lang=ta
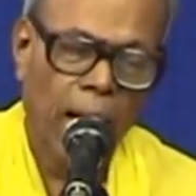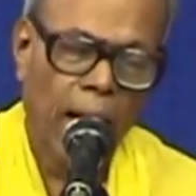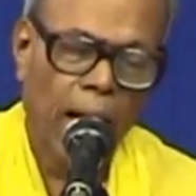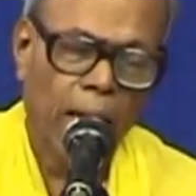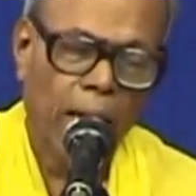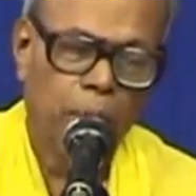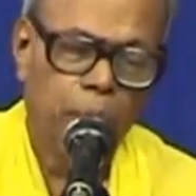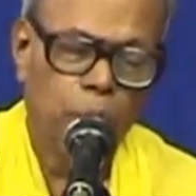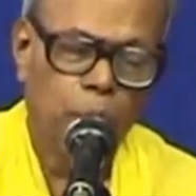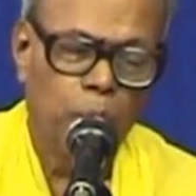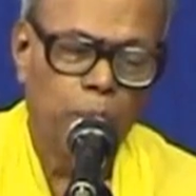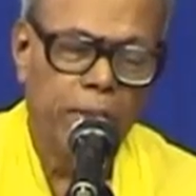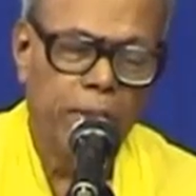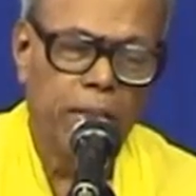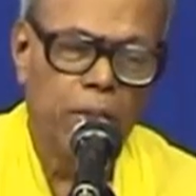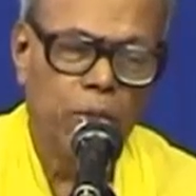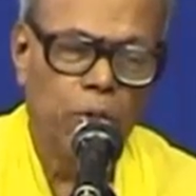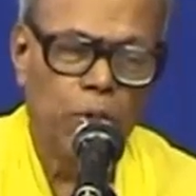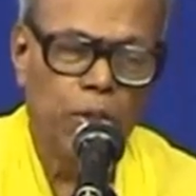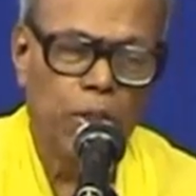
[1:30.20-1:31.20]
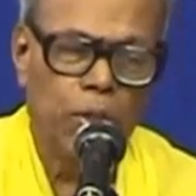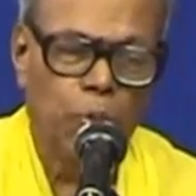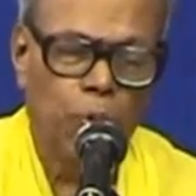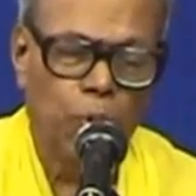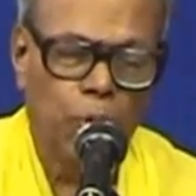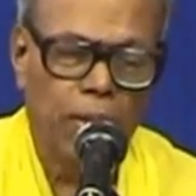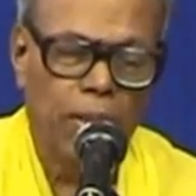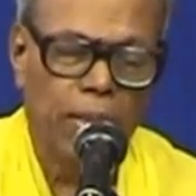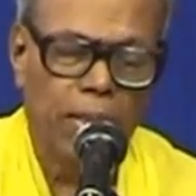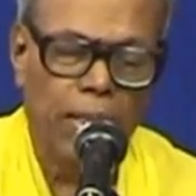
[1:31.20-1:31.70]
அந்த புருவத்தில் ஜோதி
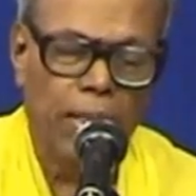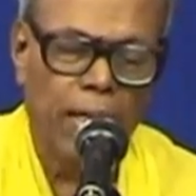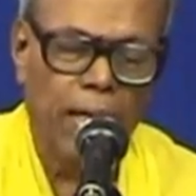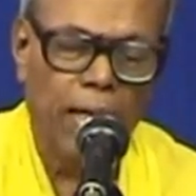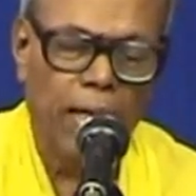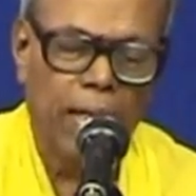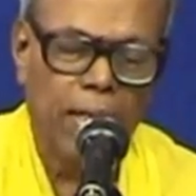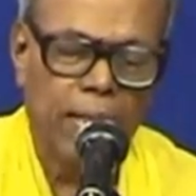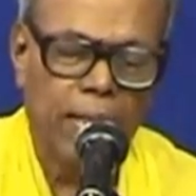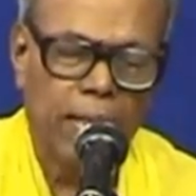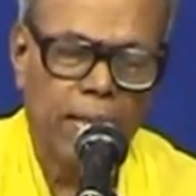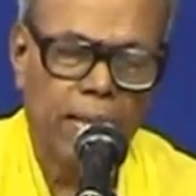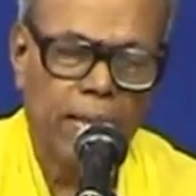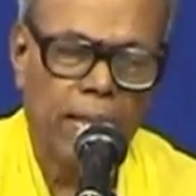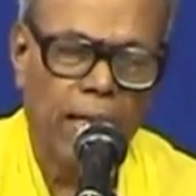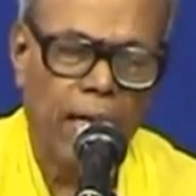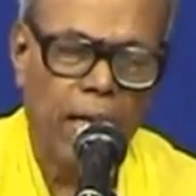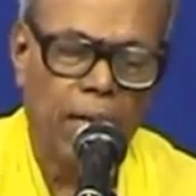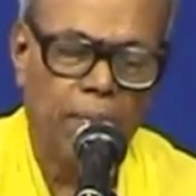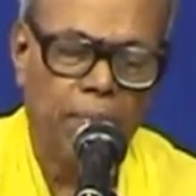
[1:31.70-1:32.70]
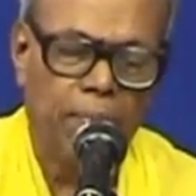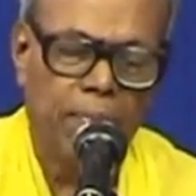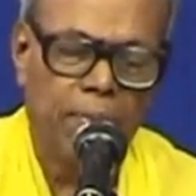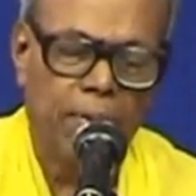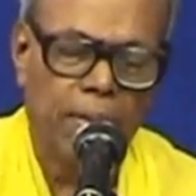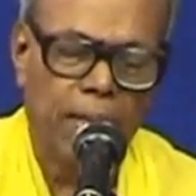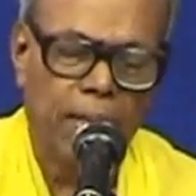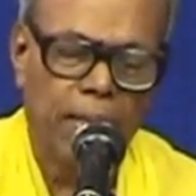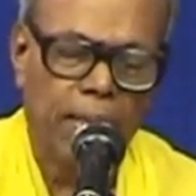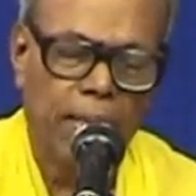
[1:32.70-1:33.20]
தோன்றுவதற்கு காரணம்
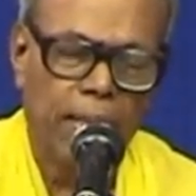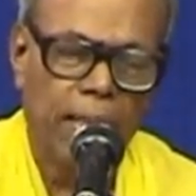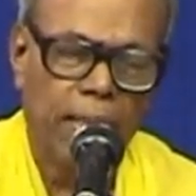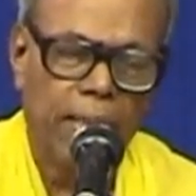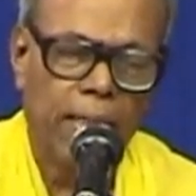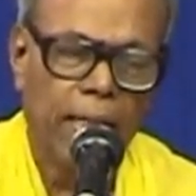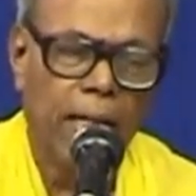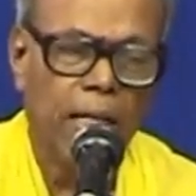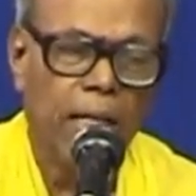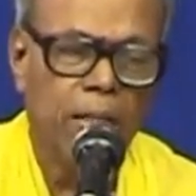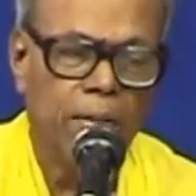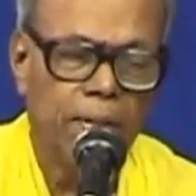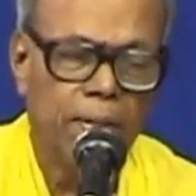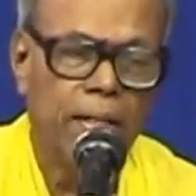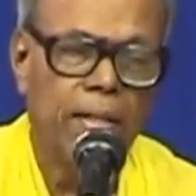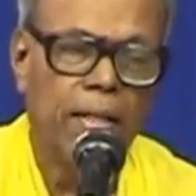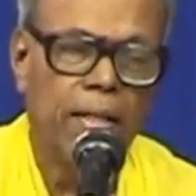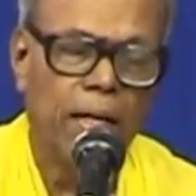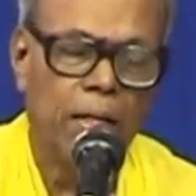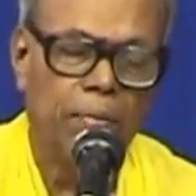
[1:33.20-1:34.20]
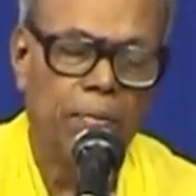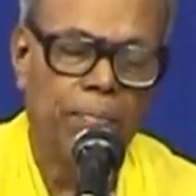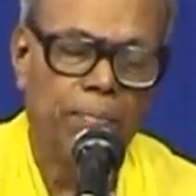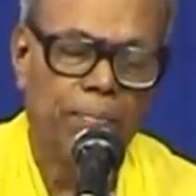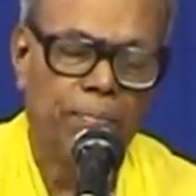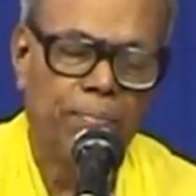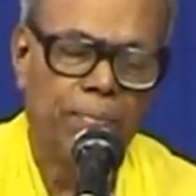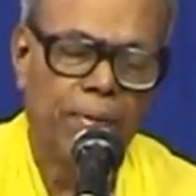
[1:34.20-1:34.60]
எல்லாருக்கும் இருந்தாலும்